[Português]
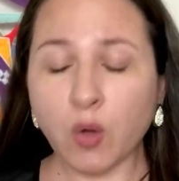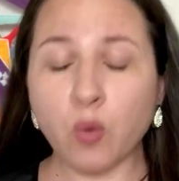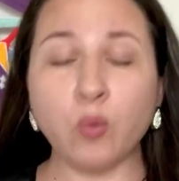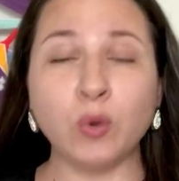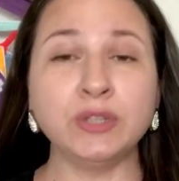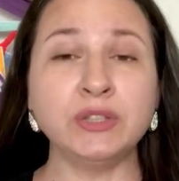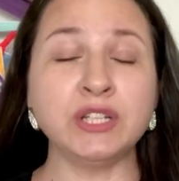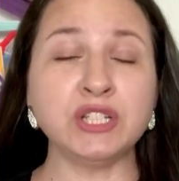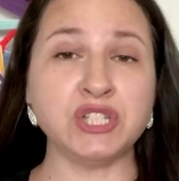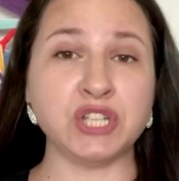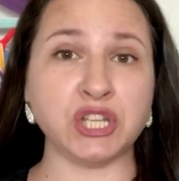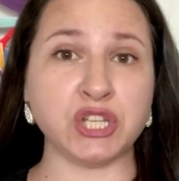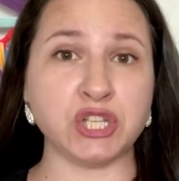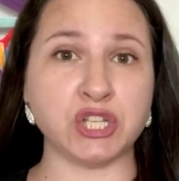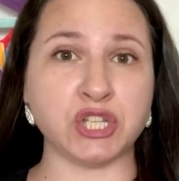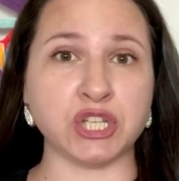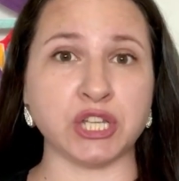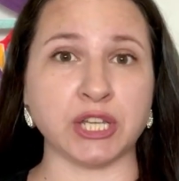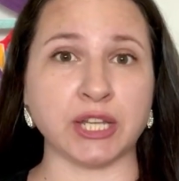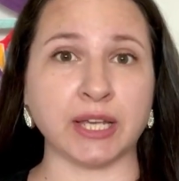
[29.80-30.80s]
Quando a
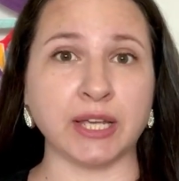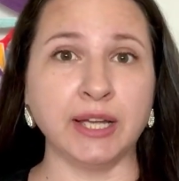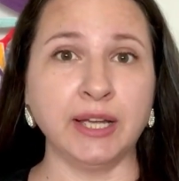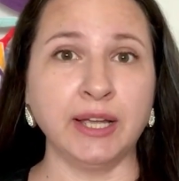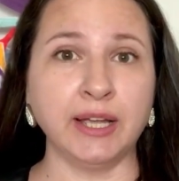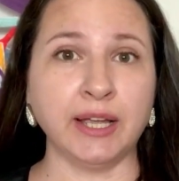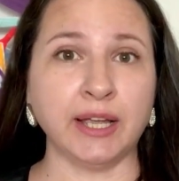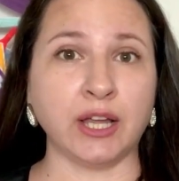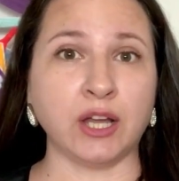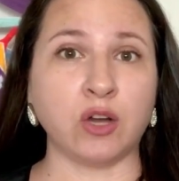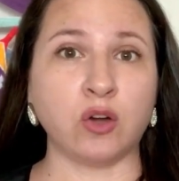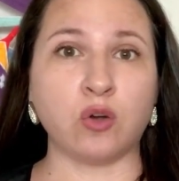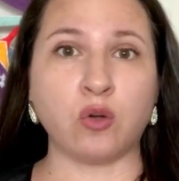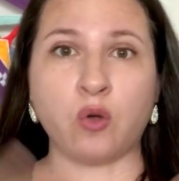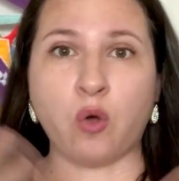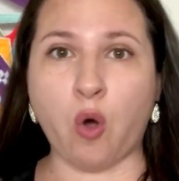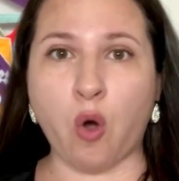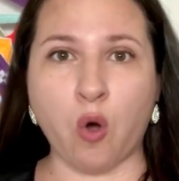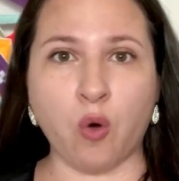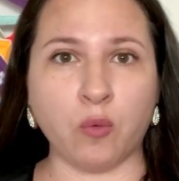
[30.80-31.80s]
gente
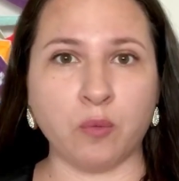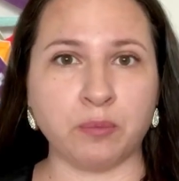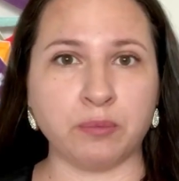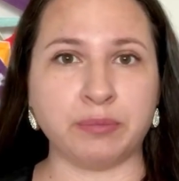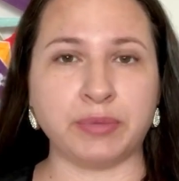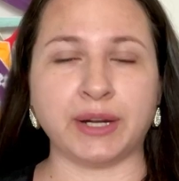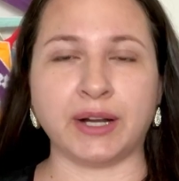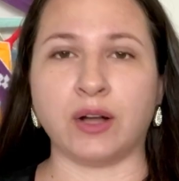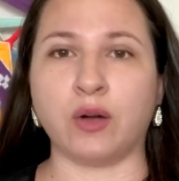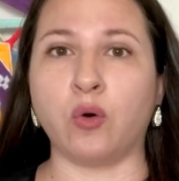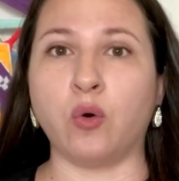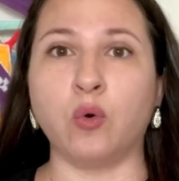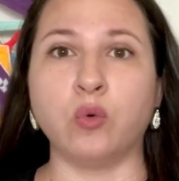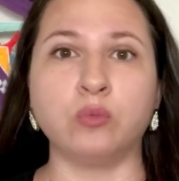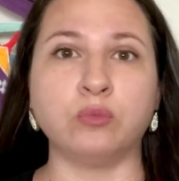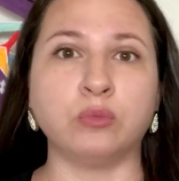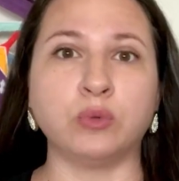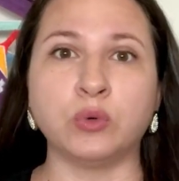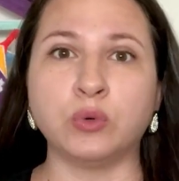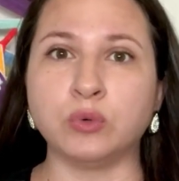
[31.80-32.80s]
compra ou
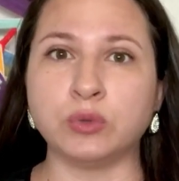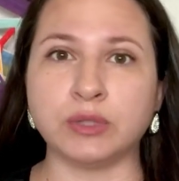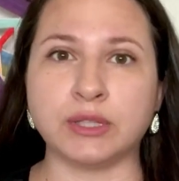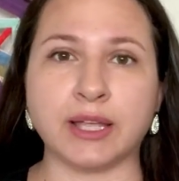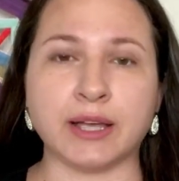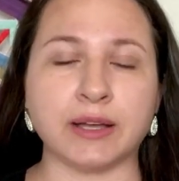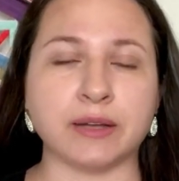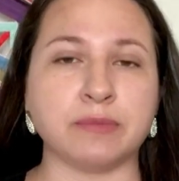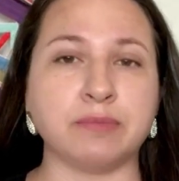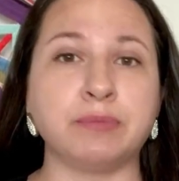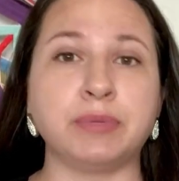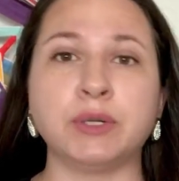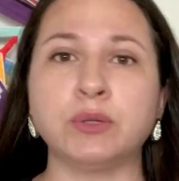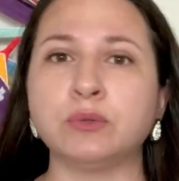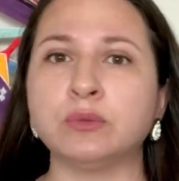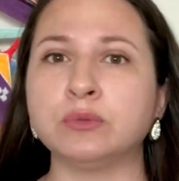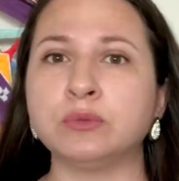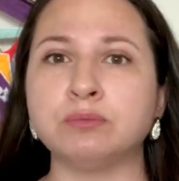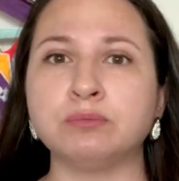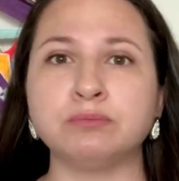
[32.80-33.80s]
muda para um
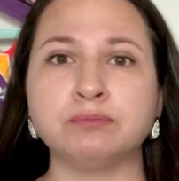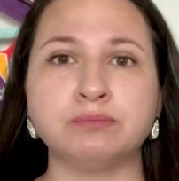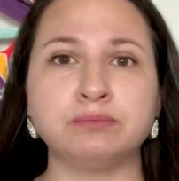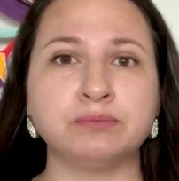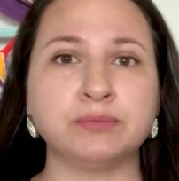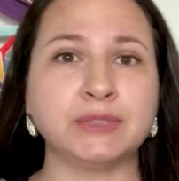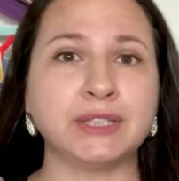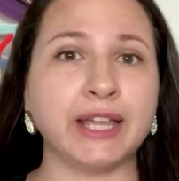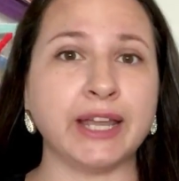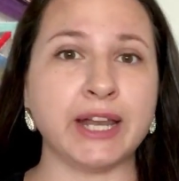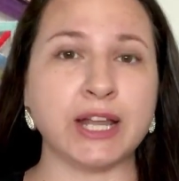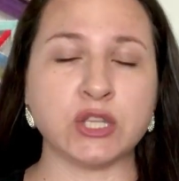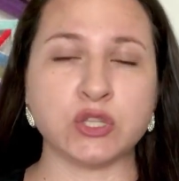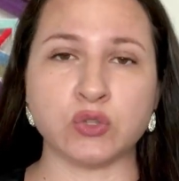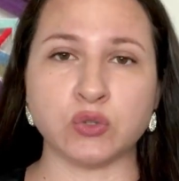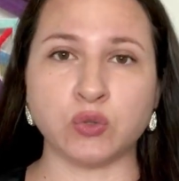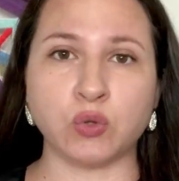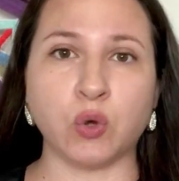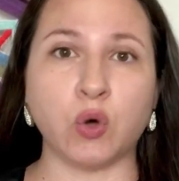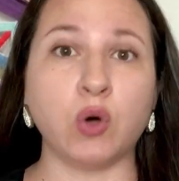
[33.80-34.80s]

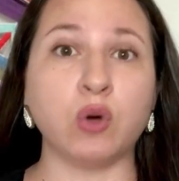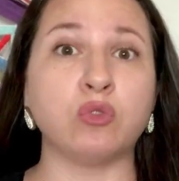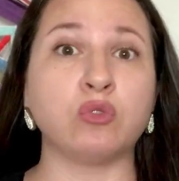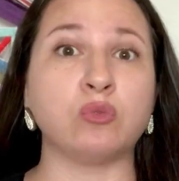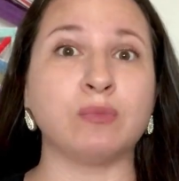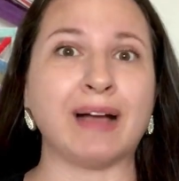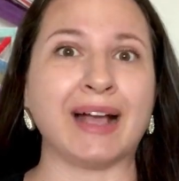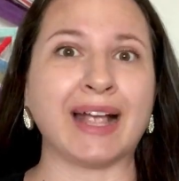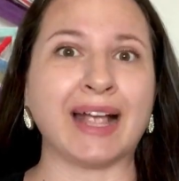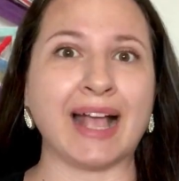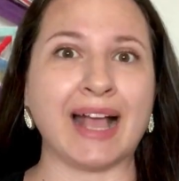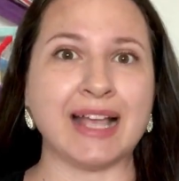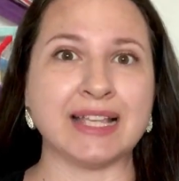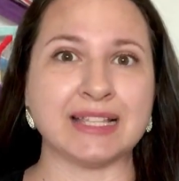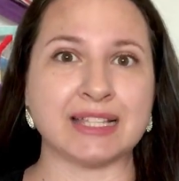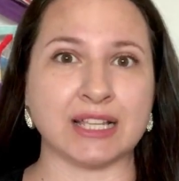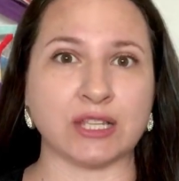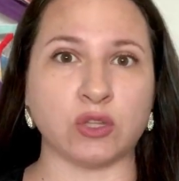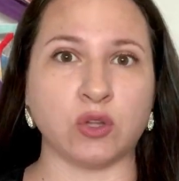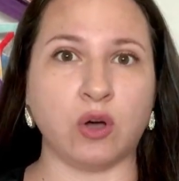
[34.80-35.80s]
endereço novo, uma
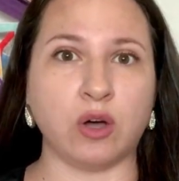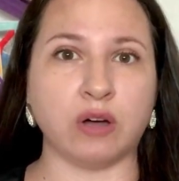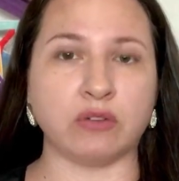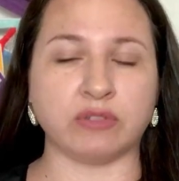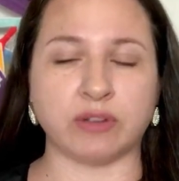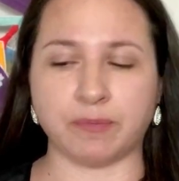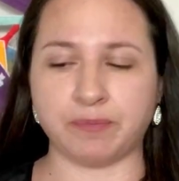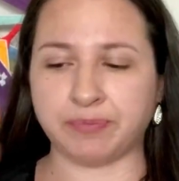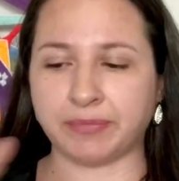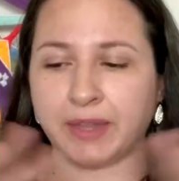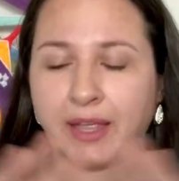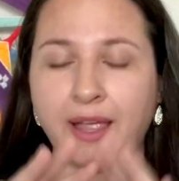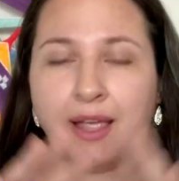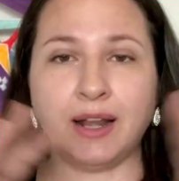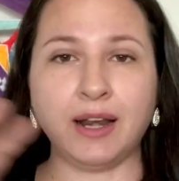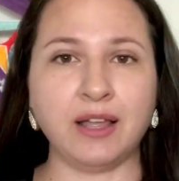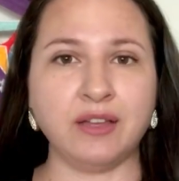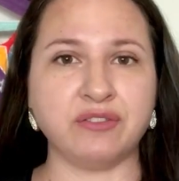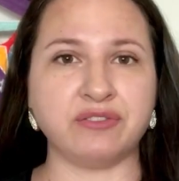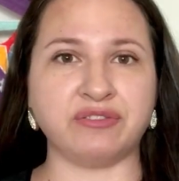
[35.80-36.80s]
casa nova,
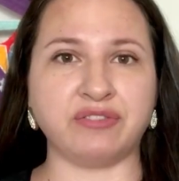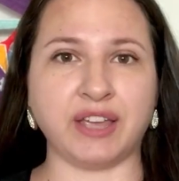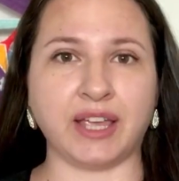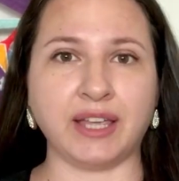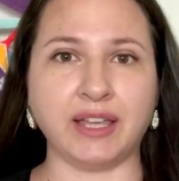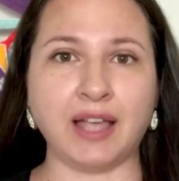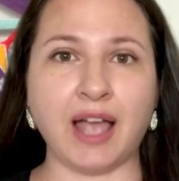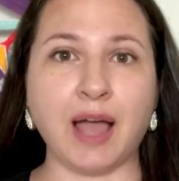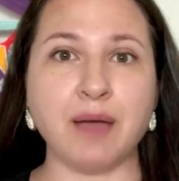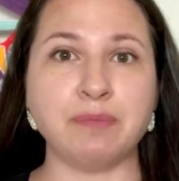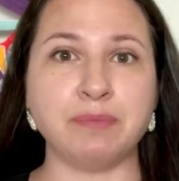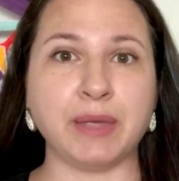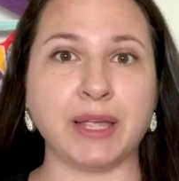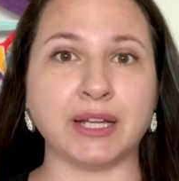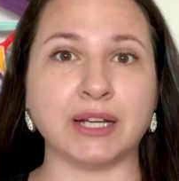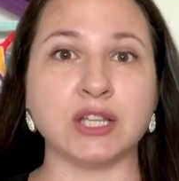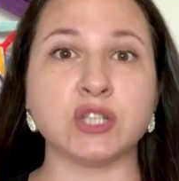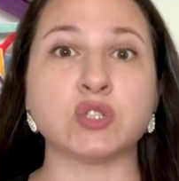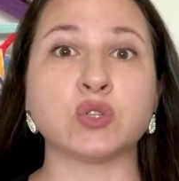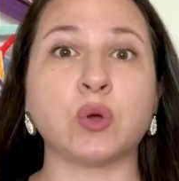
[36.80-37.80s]
ela vem
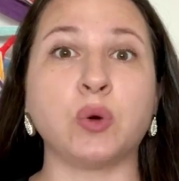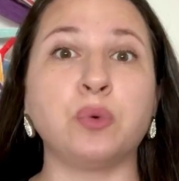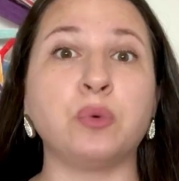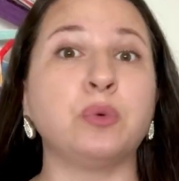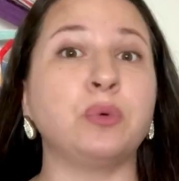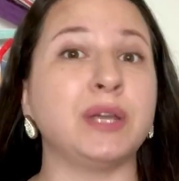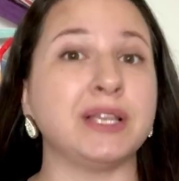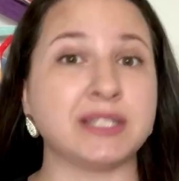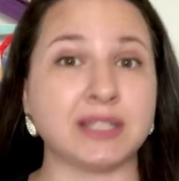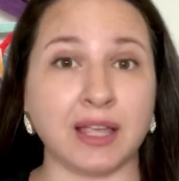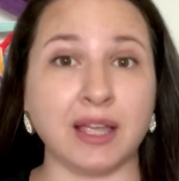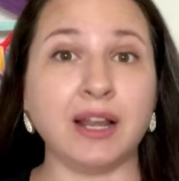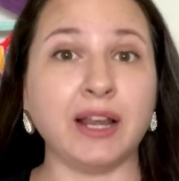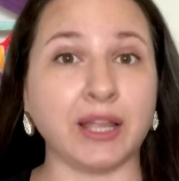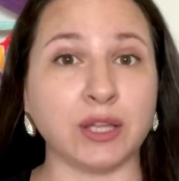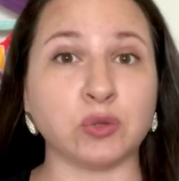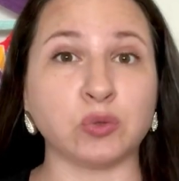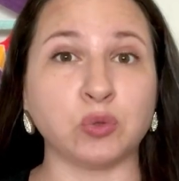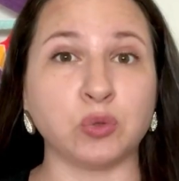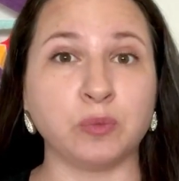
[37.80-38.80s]
apenas com o
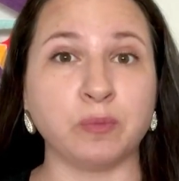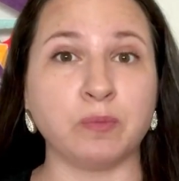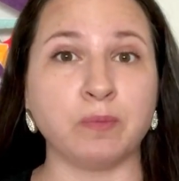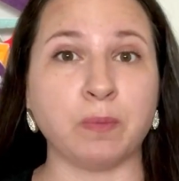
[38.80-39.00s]
esqueleto.